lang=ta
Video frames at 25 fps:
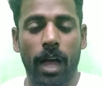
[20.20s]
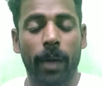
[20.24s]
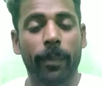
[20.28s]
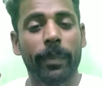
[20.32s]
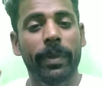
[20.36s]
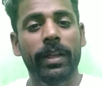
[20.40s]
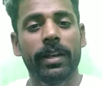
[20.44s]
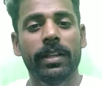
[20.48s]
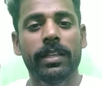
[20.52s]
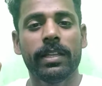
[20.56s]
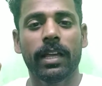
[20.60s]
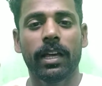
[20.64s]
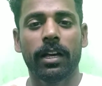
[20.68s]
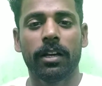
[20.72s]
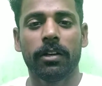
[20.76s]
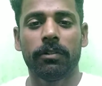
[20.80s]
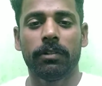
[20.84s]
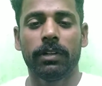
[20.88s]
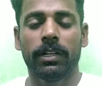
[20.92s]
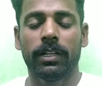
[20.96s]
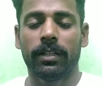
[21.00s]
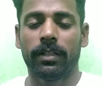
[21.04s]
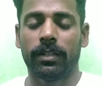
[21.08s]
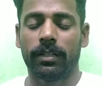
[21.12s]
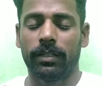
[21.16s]

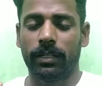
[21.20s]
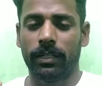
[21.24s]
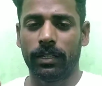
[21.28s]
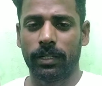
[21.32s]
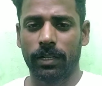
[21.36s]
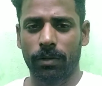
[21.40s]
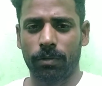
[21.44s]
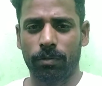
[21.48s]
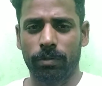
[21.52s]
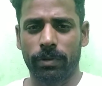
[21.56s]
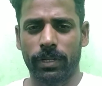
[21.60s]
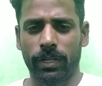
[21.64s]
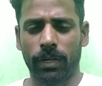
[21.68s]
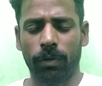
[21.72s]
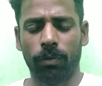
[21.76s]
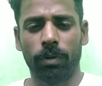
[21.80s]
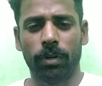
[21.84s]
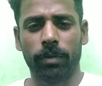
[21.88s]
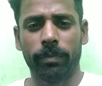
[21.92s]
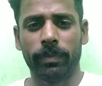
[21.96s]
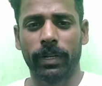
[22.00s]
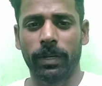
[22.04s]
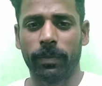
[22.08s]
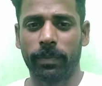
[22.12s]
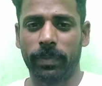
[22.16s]
அமெரிக்காவில் இருக்கக்கூடிய
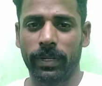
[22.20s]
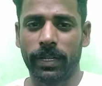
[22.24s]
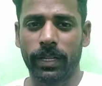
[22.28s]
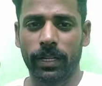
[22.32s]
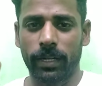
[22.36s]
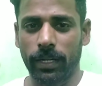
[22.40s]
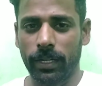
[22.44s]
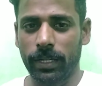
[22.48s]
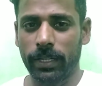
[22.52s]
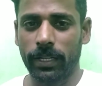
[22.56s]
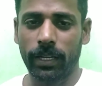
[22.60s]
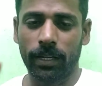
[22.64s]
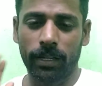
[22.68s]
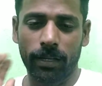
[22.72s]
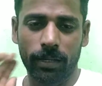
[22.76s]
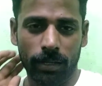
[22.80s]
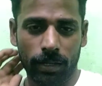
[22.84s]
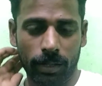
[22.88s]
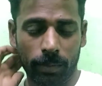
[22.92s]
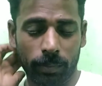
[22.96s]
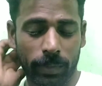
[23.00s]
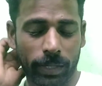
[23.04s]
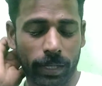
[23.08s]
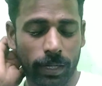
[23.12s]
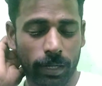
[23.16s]
ஒரு மிகப்பெரிய
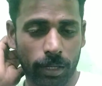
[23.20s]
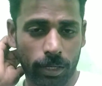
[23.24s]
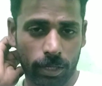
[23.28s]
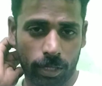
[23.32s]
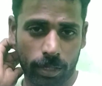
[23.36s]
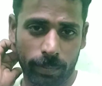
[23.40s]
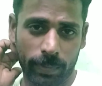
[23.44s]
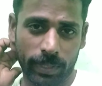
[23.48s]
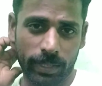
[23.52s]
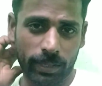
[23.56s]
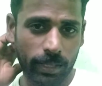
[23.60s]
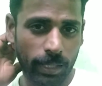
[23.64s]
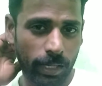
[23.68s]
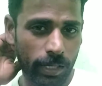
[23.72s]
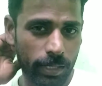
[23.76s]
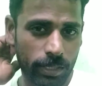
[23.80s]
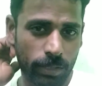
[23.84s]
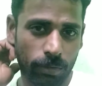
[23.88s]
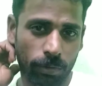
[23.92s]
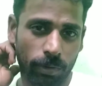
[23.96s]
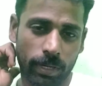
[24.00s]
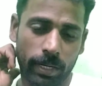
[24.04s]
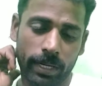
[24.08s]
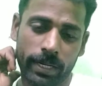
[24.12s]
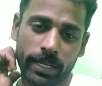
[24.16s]
நடிகர் நம்ம எல்லாருக்குமே
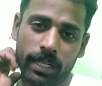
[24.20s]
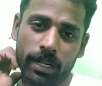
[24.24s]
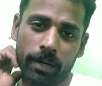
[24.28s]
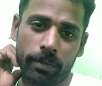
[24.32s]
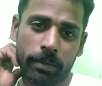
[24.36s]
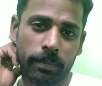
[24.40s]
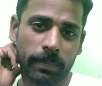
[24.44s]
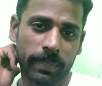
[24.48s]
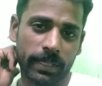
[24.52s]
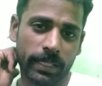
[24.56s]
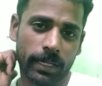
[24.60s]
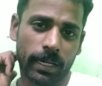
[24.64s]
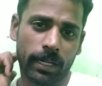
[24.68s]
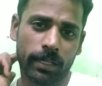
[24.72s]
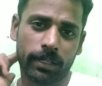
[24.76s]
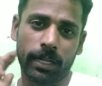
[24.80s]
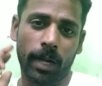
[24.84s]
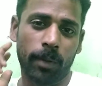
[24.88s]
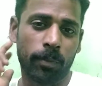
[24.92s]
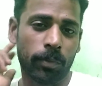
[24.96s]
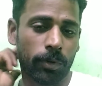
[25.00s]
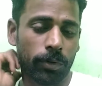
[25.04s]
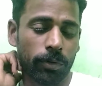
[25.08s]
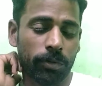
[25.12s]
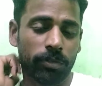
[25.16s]
தெரிஞ்ச ஒரு நடிகர் அப்படின்னு பார்த்தீங்கன்னா
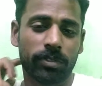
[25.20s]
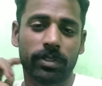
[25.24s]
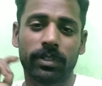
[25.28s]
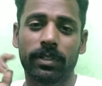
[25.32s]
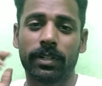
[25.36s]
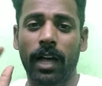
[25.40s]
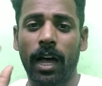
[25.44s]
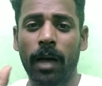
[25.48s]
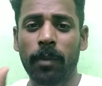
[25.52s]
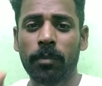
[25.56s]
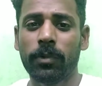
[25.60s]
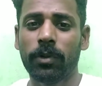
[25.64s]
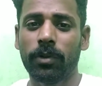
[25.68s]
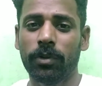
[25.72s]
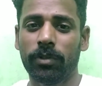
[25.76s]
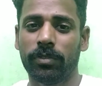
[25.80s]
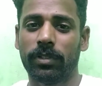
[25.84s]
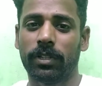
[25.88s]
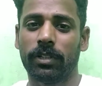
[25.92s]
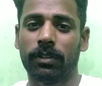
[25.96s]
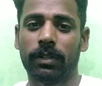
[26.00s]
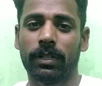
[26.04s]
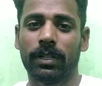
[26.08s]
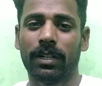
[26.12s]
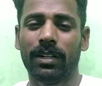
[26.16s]
டாம் குரூஸ் டாம்
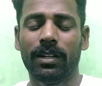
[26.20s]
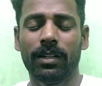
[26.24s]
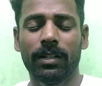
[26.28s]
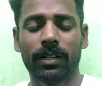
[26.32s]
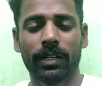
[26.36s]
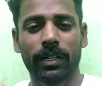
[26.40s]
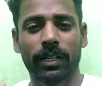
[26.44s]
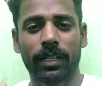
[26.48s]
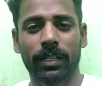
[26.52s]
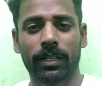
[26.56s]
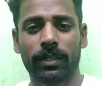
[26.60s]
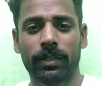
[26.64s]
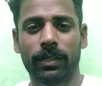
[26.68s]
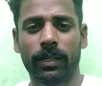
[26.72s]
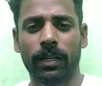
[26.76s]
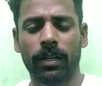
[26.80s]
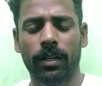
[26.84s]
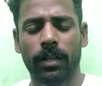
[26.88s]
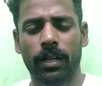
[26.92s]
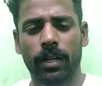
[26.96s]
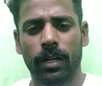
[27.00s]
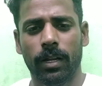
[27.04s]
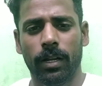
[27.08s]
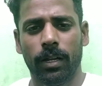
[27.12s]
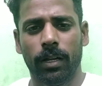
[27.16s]
குரூஸ் அவர்கள் கிட்டத்தட்ட
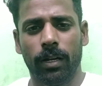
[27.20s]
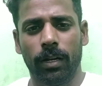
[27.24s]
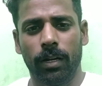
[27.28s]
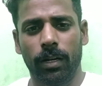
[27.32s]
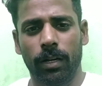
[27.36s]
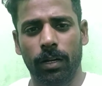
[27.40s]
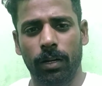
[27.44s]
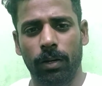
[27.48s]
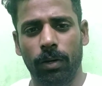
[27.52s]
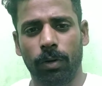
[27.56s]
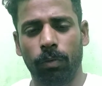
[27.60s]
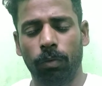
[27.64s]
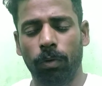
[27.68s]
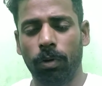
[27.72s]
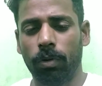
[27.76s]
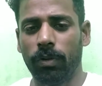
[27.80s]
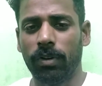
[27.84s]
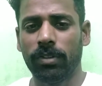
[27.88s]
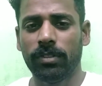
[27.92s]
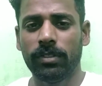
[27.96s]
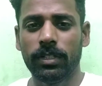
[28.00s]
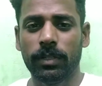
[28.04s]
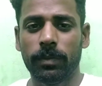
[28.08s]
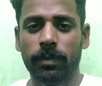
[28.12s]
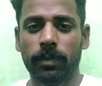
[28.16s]
ஒரு
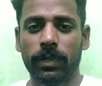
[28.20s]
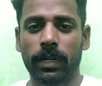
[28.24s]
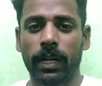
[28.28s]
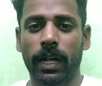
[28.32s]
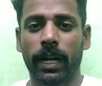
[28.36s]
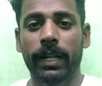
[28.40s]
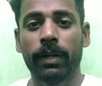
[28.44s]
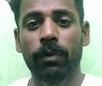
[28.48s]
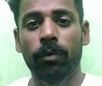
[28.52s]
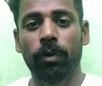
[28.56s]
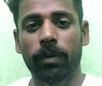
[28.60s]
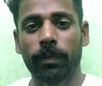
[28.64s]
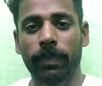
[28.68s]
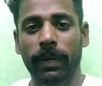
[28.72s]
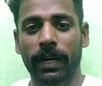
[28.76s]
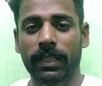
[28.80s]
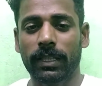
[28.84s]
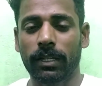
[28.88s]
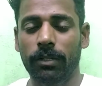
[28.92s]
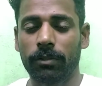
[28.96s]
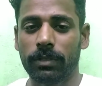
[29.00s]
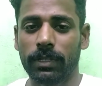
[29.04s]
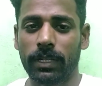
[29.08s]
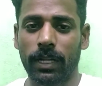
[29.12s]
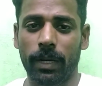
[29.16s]
வருஷத்துக்கு முன்னாடி ஒரு
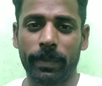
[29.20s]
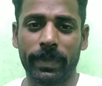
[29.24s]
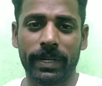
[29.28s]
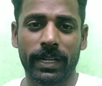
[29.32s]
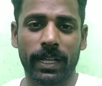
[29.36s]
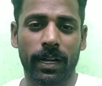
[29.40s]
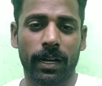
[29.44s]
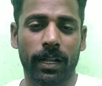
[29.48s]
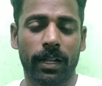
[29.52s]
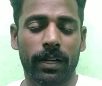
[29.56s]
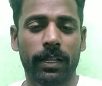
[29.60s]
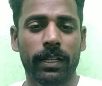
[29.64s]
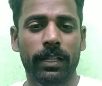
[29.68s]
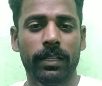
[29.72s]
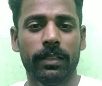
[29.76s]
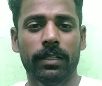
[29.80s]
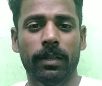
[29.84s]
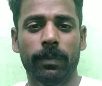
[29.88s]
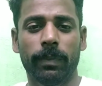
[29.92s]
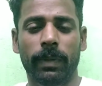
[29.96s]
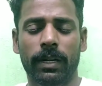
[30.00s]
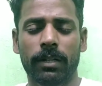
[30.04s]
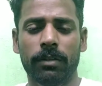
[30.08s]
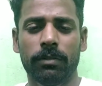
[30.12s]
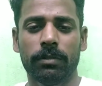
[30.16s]
படத்தில் வந்து கமிட் ஆறாரு
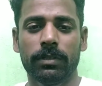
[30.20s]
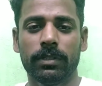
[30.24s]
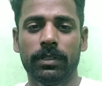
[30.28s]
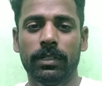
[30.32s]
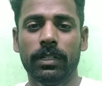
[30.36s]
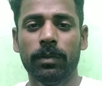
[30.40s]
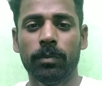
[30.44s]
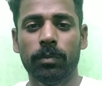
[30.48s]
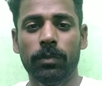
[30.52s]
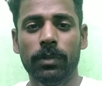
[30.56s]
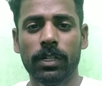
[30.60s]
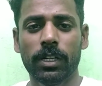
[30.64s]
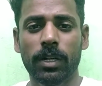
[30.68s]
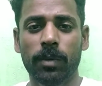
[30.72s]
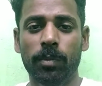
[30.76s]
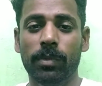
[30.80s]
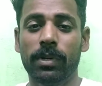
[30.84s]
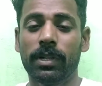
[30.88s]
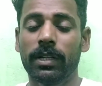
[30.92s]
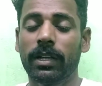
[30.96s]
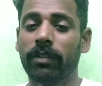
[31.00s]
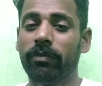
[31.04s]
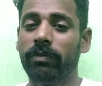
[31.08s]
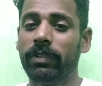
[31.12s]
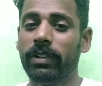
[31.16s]
இந்த படம் வந்து முழுக்க
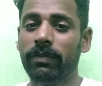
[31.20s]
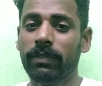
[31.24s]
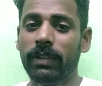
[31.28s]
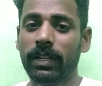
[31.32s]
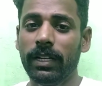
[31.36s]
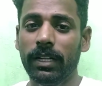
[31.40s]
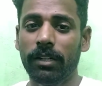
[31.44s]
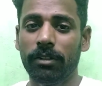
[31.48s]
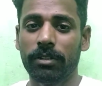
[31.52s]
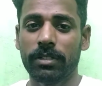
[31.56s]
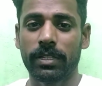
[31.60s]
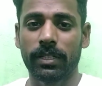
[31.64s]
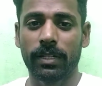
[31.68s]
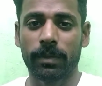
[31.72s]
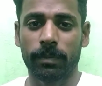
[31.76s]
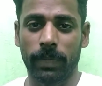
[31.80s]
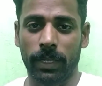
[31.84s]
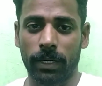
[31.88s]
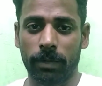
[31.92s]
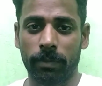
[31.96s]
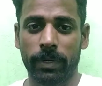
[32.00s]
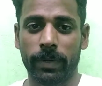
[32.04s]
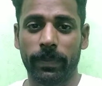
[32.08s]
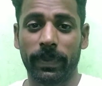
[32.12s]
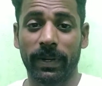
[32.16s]
முழுக்க விண்வெளியில் வச்சு தான்
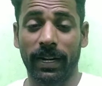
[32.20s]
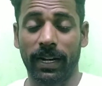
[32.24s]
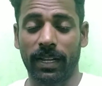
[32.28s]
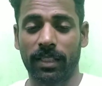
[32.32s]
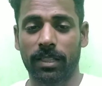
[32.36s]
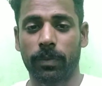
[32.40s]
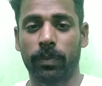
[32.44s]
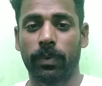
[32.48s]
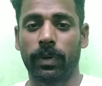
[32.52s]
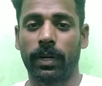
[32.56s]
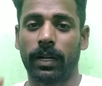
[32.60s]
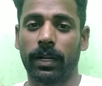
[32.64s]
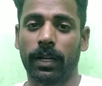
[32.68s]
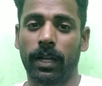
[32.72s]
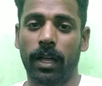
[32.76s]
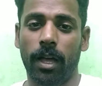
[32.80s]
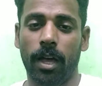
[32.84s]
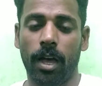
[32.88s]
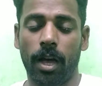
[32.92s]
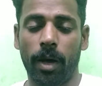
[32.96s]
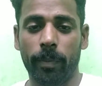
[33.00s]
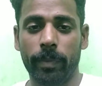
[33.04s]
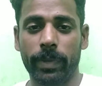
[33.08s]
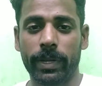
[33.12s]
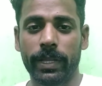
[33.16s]
படப்பிடிப்பை நடத்த போகிறாங்க
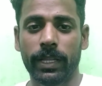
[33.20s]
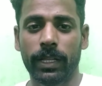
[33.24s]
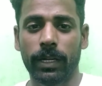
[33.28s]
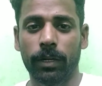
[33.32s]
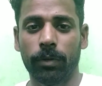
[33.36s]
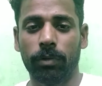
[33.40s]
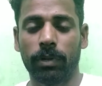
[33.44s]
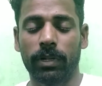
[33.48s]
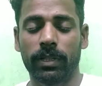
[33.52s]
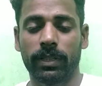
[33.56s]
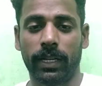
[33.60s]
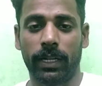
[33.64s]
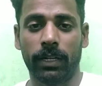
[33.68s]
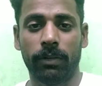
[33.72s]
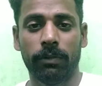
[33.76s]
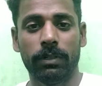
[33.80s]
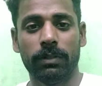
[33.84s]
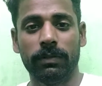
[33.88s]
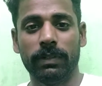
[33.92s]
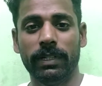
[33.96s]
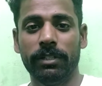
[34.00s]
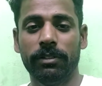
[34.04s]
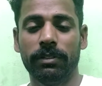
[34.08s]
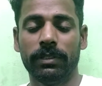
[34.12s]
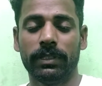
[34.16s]
அப்படிங்கிற ஒரு
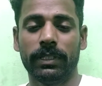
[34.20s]
தகவல்